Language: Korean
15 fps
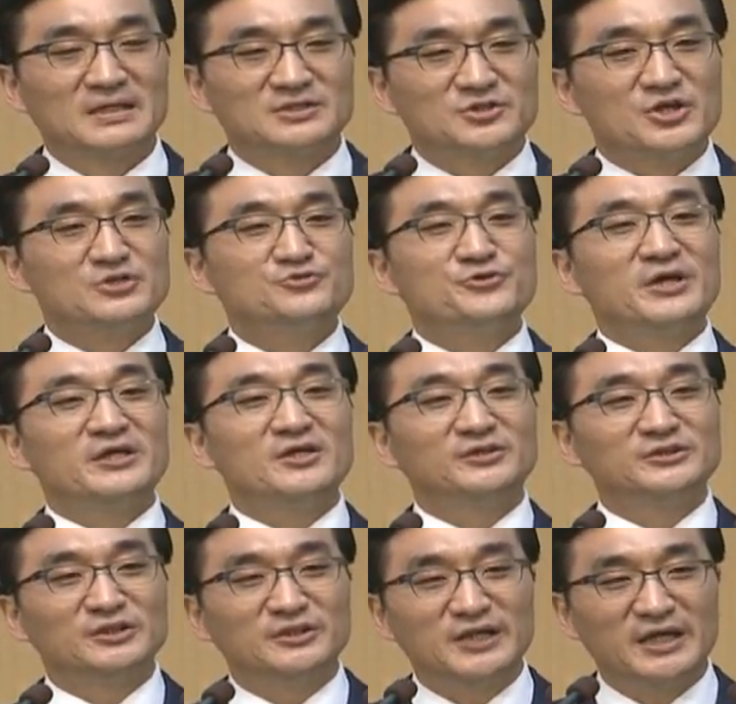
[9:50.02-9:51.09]
죄수의
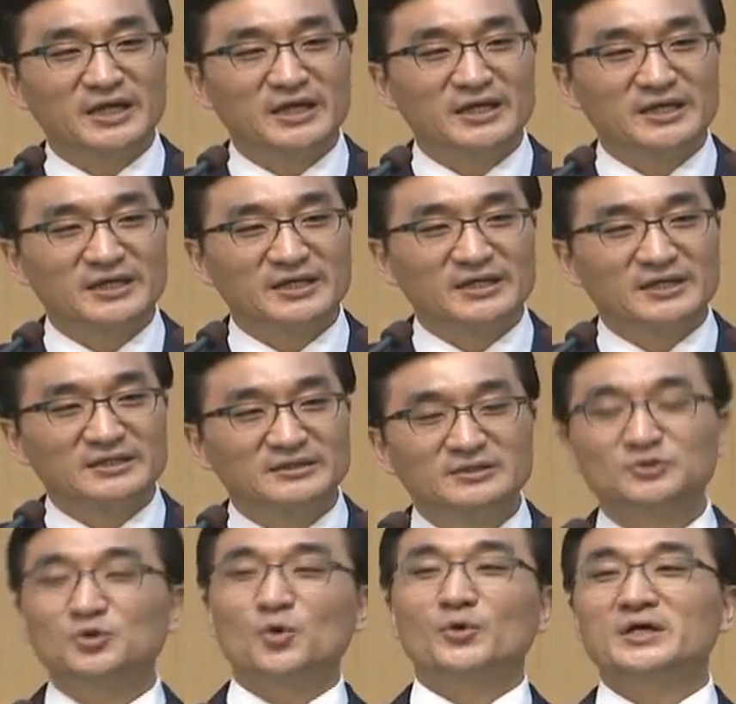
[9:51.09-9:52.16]
여정을
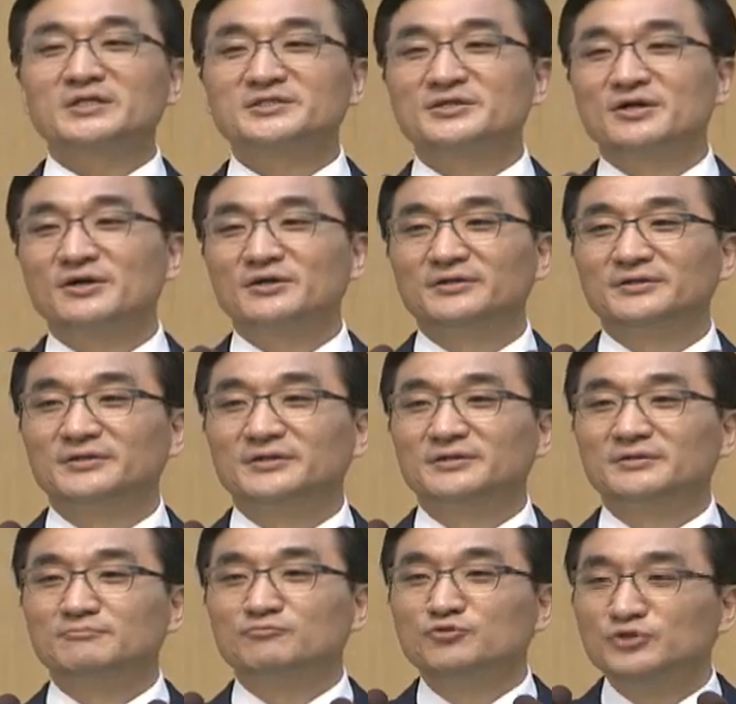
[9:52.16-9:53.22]
통해서
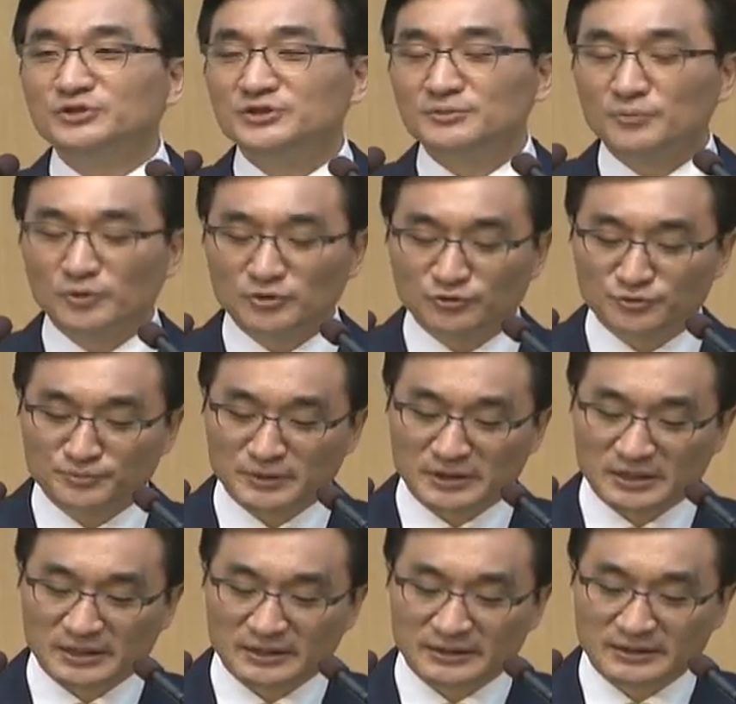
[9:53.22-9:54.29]
무엇을 보여줍니까?